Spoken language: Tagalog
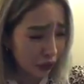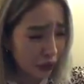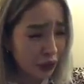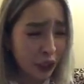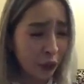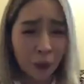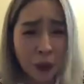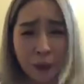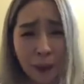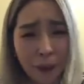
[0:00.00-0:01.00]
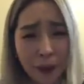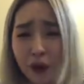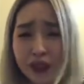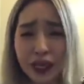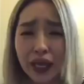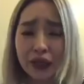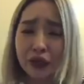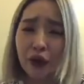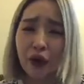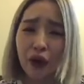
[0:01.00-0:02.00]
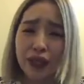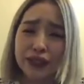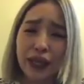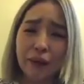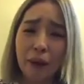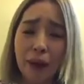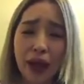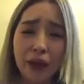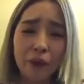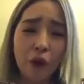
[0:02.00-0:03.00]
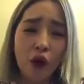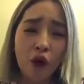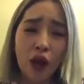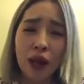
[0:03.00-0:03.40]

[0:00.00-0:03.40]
Ay, hindi ko po ipapanood sa inyo kasi babae rin po ako.